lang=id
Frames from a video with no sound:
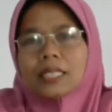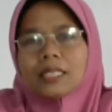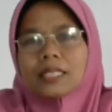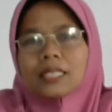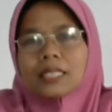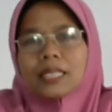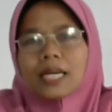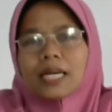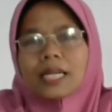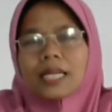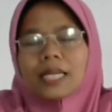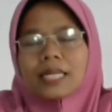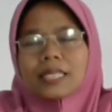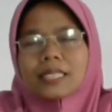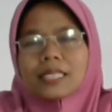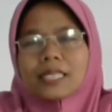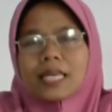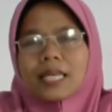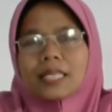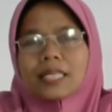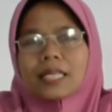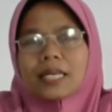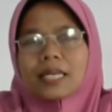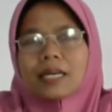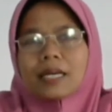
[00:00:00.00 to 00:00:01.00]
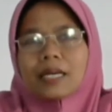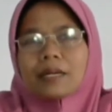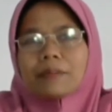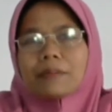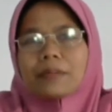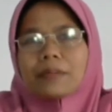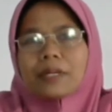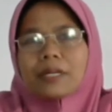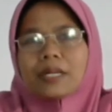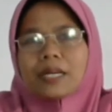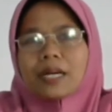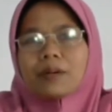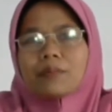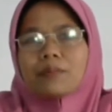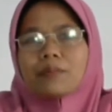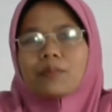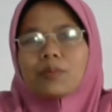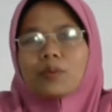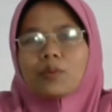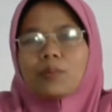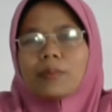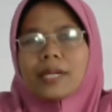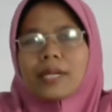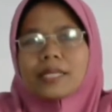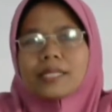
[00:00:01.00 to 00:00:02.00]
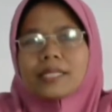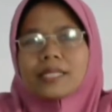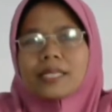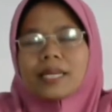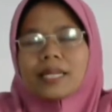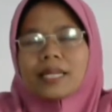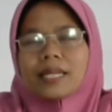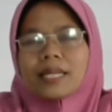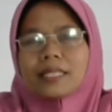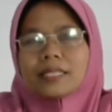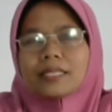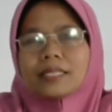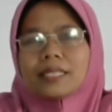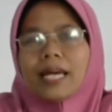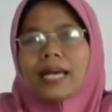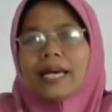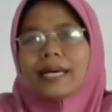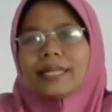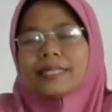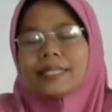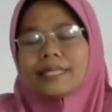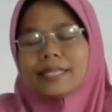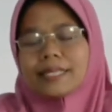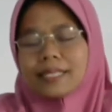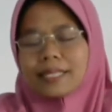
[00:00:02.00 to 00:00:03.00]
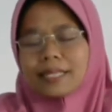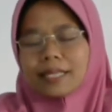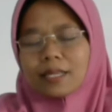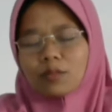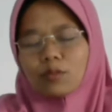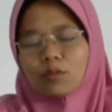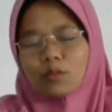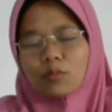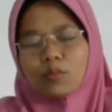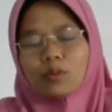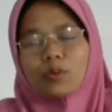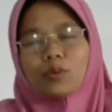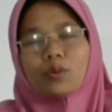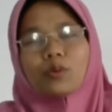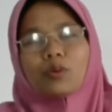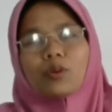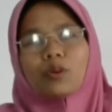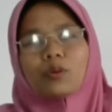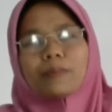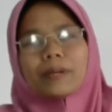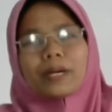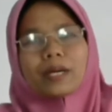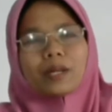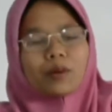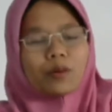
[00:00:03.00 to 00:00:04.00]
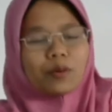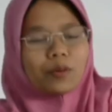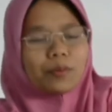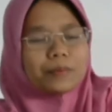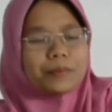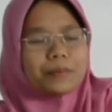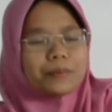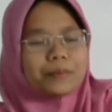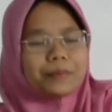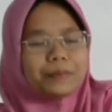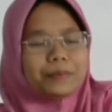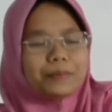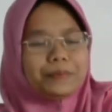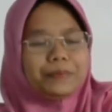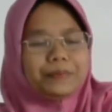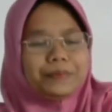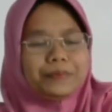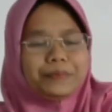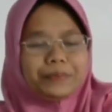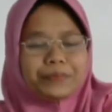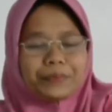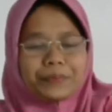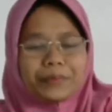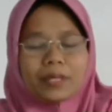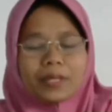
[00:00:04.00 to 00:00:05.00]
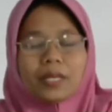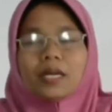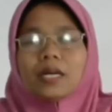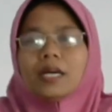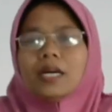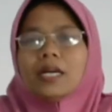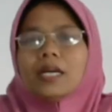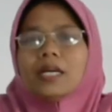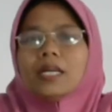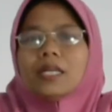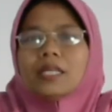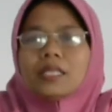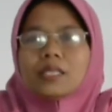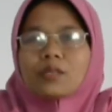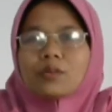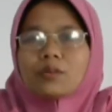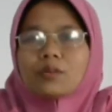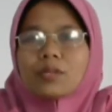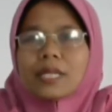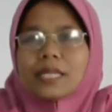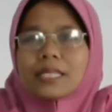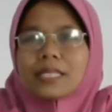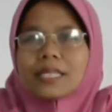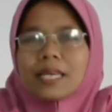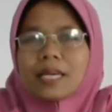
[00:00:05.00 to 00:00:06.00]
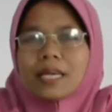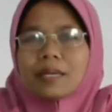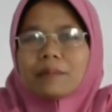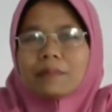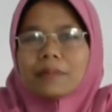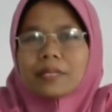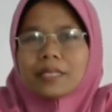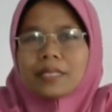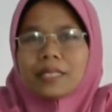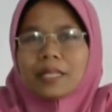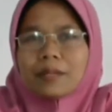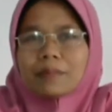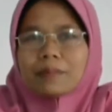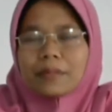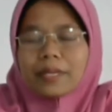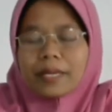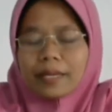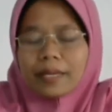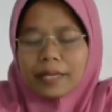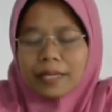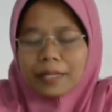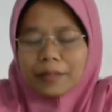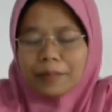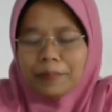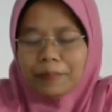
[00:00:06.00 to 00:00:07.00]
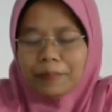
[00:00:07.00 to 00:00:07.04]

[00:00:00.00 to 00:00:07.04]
Sekarang saya mengampu pelajaran hadis yaitu Bulughul Maram. Sudah siap kitabnya ya?